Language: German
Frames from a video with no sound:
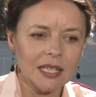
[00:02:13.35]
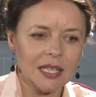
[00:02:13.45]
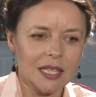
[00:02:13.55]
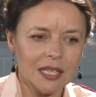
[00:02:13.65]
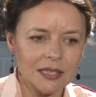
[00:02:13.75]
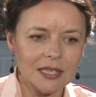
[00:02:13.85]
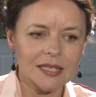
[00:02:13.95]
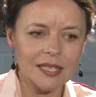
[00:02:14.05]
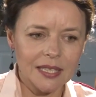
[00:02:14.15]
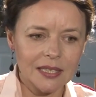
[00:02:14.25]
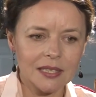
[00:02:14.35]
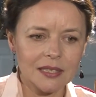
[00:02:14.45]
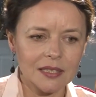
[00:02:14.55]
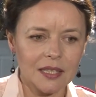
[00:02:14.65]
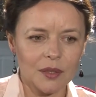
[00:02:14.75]
Äh, die
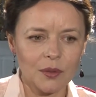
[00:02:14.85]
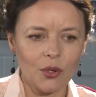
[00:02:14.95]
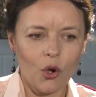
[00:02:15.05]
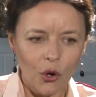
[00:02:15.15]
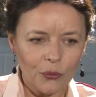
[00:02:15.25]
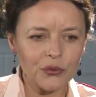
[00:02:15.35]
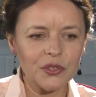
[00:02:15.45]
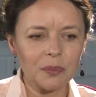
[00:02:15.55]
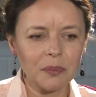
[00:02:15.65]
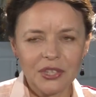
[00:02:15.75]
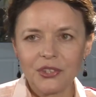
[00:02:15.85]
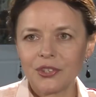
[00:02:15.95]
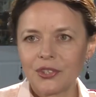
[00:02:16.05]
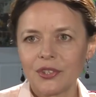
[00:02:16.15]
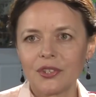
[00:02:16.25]
sehen oft
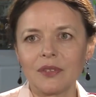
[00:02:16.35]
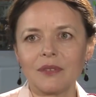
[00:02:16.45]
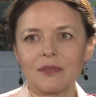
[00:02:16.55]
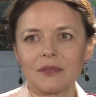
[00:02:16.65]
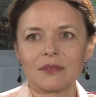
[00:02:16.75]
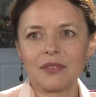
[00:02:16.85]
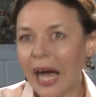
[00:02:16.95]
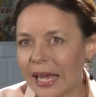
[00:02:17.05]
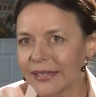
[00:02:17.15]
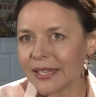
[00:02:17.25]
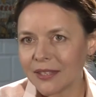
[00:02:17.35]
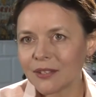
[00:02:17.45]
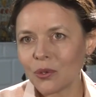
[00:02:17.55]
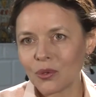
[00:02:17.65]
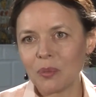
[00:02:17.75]
mich
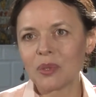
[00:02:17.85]
weinen oder